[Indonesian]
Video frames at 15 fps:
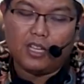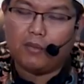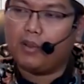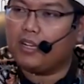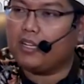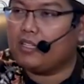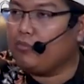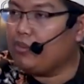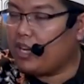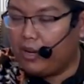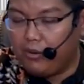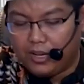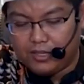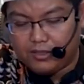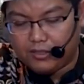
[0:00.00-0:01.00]
Saya kemarin ketemu
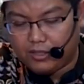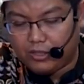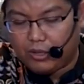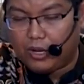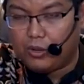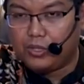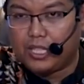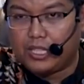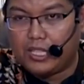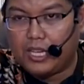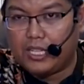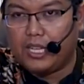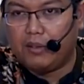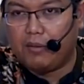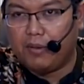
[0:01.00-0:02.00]
kawan, seorang ustadz
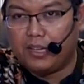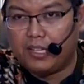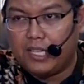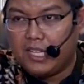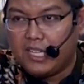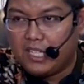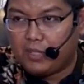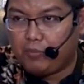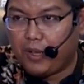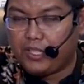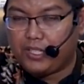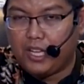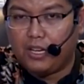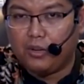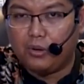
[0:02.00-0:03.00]
yang dia memang
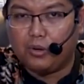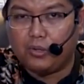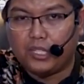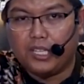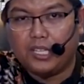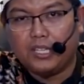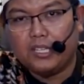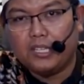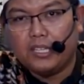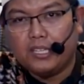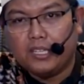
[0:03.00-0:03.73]
spesial ngurusi